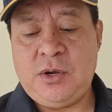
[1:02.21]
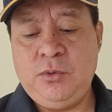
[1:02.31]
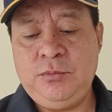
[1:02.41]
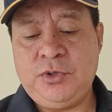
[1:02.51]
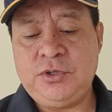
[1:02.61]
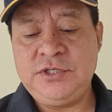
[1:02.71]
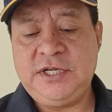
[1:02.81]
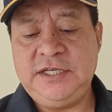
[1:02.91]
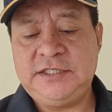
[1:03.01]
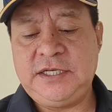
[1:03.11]
a un
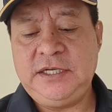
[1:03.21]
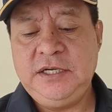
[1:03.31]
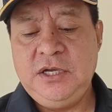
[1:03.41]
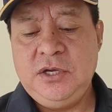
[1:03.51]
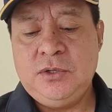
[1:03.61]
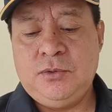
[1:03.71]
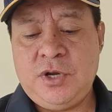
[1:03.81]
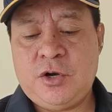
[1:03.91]
motociclista, un